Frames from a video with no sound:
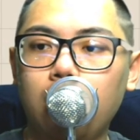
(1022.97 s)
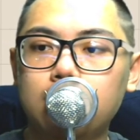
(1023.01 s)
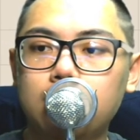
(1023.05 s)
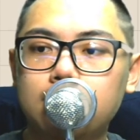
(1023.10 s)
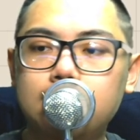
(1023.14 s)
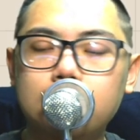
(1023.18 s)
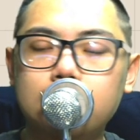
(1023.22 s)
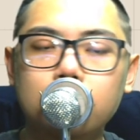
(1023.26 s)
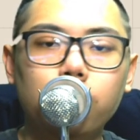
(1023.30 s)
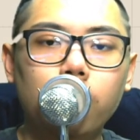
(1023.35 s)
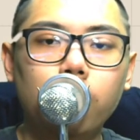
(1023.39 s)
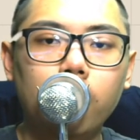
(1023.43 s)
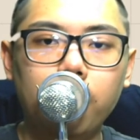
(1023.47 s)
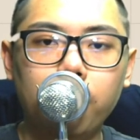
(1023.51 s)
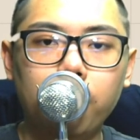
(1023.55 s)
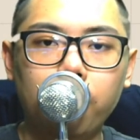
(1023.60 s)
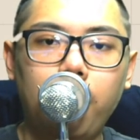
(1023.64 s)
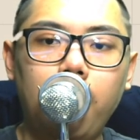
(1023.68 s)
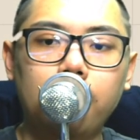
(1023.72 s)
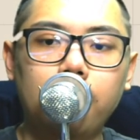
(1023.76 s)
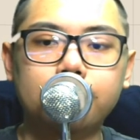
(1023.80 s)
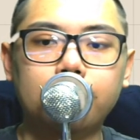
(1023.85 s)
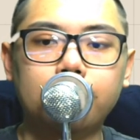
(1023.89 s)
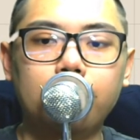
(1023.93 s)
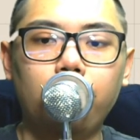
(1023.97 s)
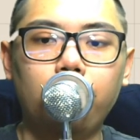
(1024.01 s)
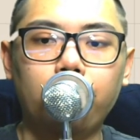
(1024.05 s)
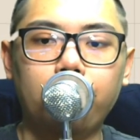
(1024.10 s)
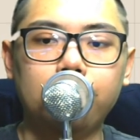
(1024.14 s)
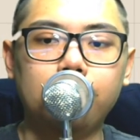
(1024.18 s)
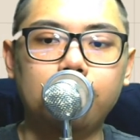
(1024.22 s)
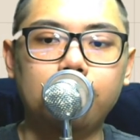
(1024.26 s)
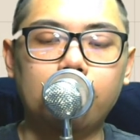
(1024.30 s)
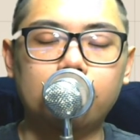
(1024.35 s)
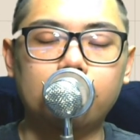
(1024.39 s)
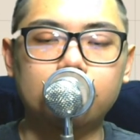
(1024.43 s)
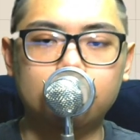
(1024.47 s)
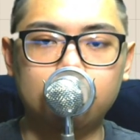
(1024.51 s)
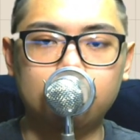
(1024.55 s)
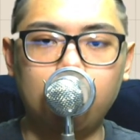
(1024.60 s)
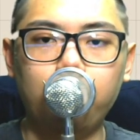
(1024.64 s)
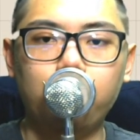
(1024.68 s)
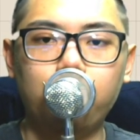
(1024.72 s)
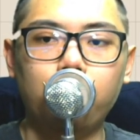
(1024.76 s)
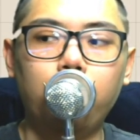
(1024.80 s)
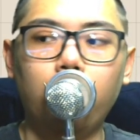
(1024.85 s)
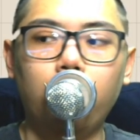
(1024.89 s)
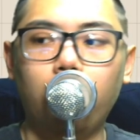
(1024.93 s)
四月六号这个红 K 低点只
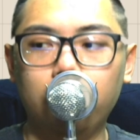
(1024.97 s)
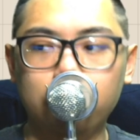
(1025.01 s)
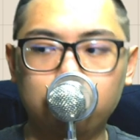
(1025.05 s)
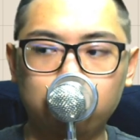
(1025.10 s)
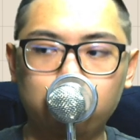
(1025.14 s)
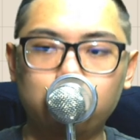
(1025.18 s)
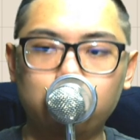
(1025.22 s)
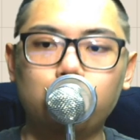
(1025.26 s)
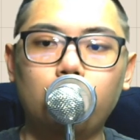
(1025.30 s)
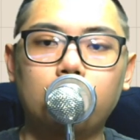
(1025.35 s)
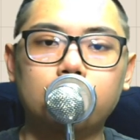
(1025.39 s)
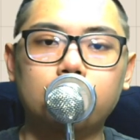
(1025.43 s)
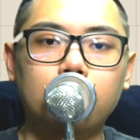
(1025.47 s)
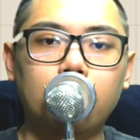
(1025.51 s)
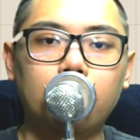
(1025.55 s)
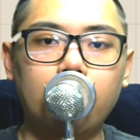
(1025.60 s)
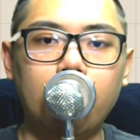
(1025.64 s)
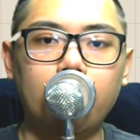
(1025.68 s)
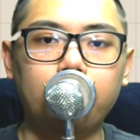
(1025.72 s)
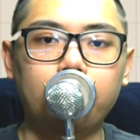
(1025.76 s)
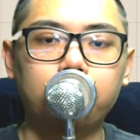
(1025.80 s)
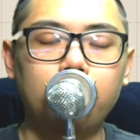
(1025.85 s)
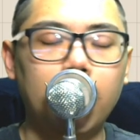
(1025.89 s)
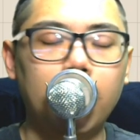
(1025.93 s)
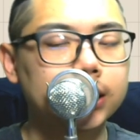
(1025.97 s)
要不破，你继续往上看。